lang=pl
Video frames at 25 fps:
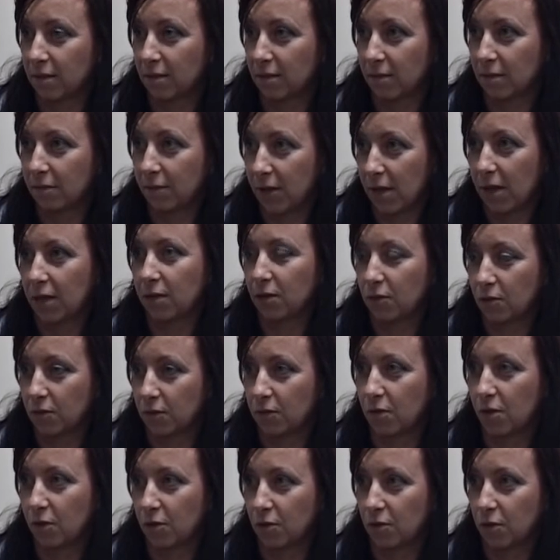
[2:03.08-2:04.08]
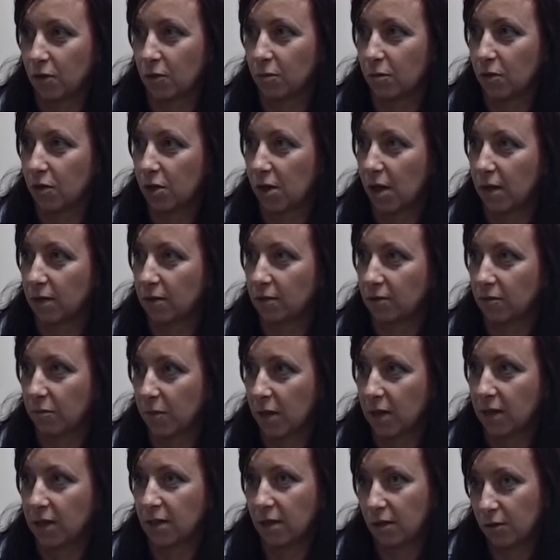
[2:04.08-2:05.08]
y, wiele też wychodzi od mieszkańców
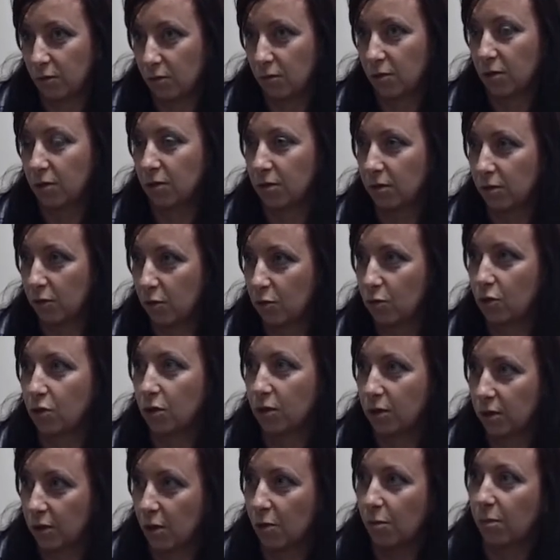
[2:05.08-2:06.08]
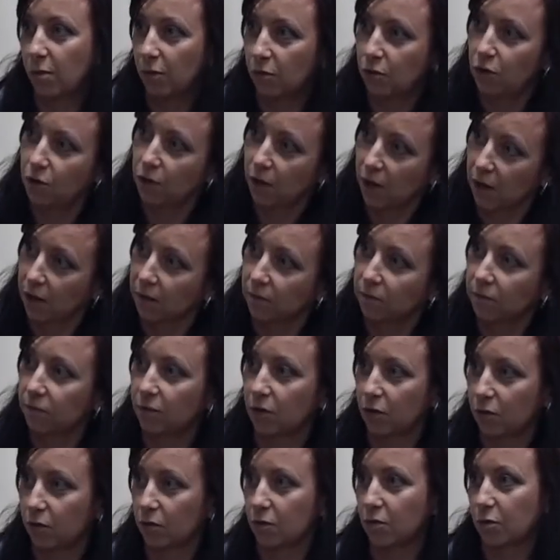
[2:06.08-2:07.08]
miasta, który, którzy chcą bądź nie
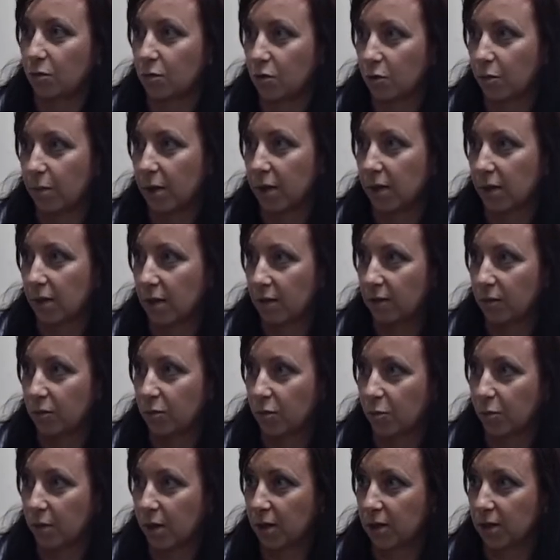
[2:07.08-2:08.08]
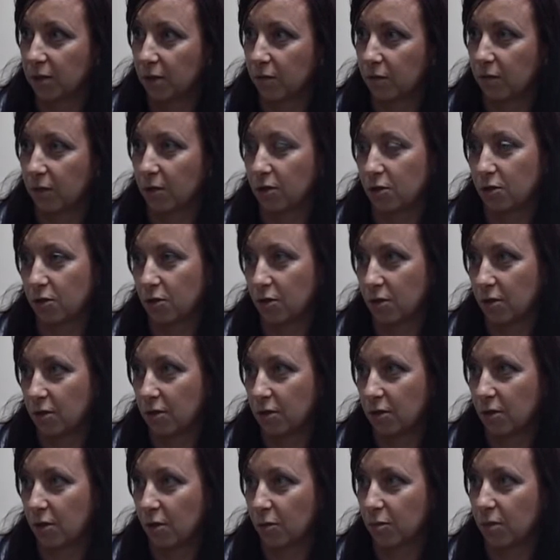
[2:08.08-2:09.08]
w niektórych przypadkach współpracować
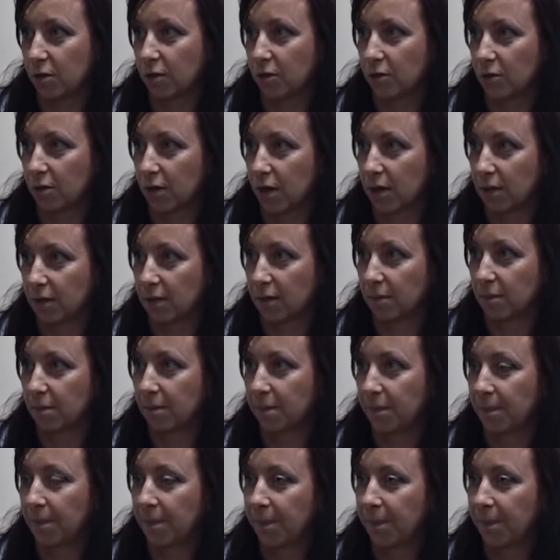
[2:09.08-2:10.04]
i, i robić coś razem.